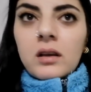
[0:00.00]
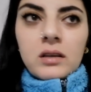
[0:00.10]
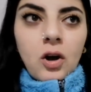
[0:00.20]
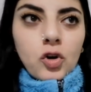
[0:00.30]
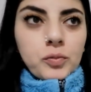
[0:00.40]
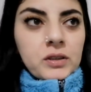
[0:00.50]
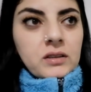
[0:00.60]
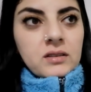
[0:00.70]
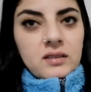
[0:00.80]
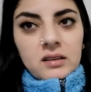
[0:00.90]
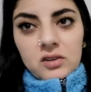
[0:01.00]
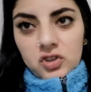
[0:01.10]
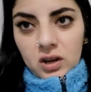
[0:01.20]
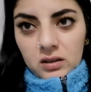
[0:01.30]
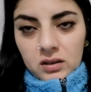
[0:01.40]
E, Yakup da dedi zaten
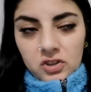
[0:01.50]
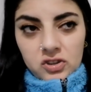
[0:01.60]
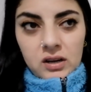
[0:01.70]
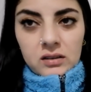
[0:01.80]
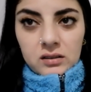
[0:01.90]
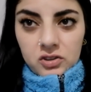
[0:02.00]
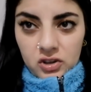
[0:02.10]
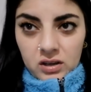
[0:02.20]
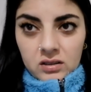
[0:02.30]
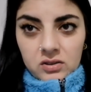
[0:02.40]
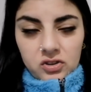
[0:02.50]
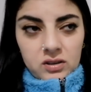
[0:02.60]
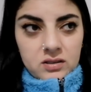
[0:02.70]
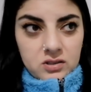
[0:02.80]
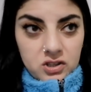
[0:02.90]
Çağla ile Çınar dedi şeye
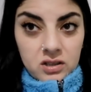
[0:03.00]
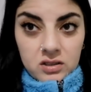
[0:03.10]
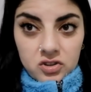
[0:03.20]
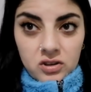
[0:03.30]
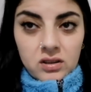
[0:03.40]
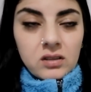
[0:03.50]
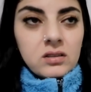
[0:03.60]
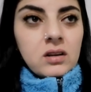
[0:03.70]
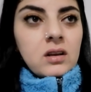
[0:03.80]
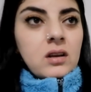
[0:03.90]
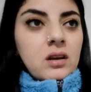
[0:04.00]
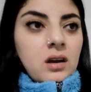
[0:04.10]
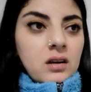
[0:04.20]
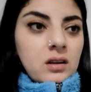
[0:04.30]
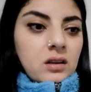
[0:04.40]
gidecek Eskişehir'e gidecekler.
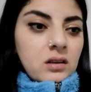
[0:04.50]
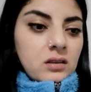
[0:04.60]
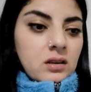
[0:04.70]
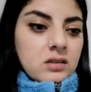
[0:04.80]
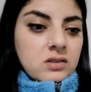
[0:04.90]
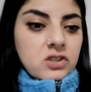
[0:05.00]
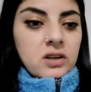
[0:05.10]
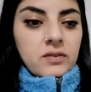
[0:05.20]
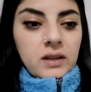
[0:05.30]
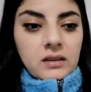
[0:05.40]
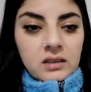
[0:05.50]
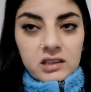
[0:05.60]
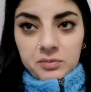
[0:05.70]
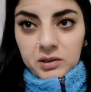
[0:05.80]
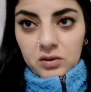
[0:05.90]
Hani Eskişehir'e falan da
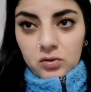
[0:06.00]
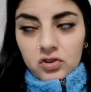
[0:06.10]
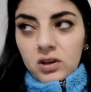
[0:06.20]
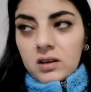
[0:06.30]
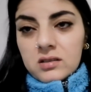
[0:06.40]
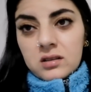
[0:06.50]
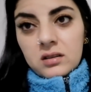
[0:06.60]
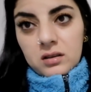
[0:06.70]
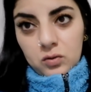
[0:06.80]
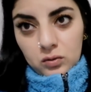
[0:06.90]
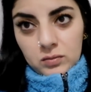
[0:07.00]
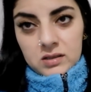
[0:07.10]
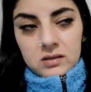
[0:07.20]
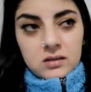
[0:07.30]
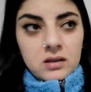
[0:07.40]
gitmeden önce hasta
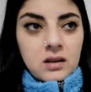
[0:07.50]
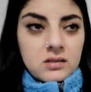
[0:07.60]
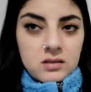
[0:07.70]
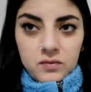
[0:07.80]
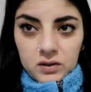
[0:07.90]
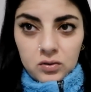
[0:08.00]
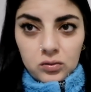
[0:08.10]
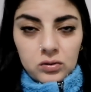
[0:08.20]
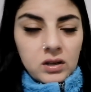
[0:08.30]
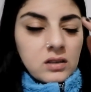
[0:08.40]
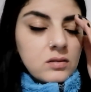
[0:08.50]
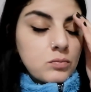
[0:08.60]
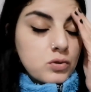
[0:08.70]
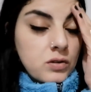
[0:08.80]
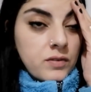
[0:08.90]
olmasınlar. Hasta falan olurlar.
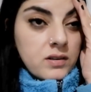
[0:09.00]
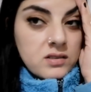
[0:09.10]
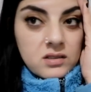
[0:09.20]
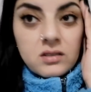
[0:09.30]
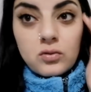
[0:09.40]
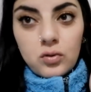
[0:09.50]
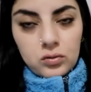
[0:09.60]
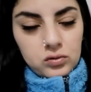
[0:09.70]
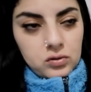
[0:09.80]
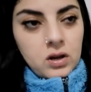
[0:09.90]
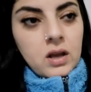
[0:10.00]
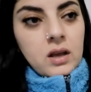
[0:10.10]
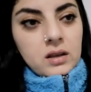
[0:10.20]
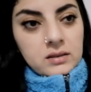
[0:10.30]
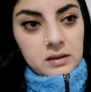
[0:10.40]
Bu sefer sıkıntı olur
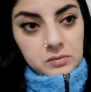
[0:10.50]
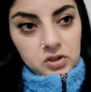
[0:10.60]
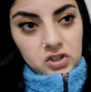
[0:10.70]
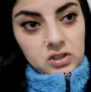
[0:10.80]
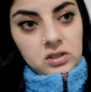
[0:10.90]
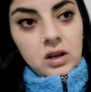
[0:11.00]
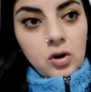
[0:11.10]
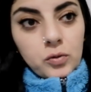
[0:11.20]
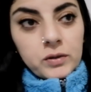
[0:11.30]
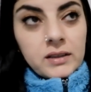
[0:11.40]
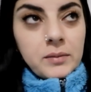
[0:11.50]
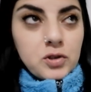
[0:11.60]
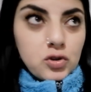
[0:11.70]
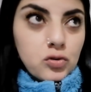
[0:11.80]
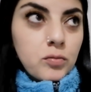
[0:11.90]
demiş. Yakup da
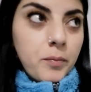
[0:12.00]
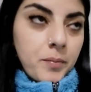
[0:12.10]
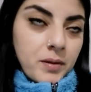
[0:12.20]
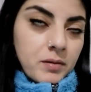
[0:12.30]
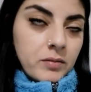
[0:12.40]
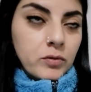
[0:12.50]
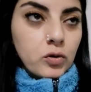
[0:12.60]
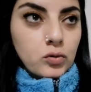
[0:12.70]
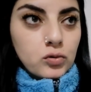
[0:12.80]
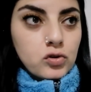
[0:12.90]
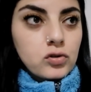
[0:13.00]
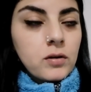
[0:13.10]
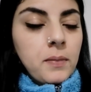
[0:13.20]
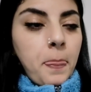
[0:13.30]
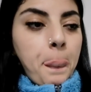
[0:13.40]
demiş diyorum ama benim yanımda konuştu.